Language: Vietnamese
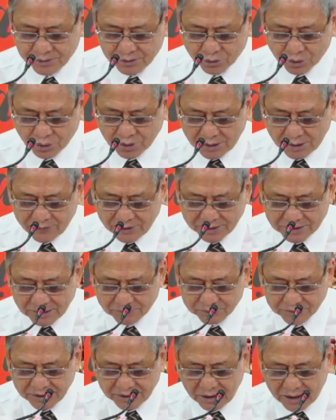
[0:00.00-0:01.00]
Nhốt David cảm
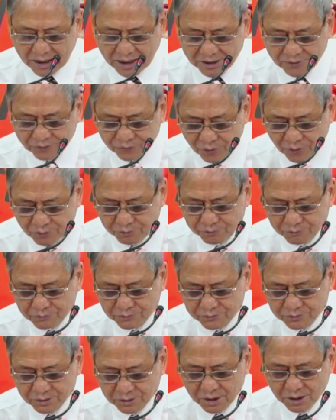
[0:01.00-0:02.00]
thấy hạnh phúc,
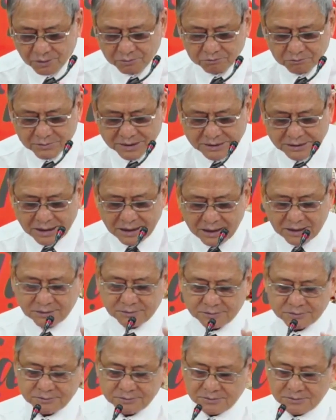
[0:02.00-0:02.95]
được bình an,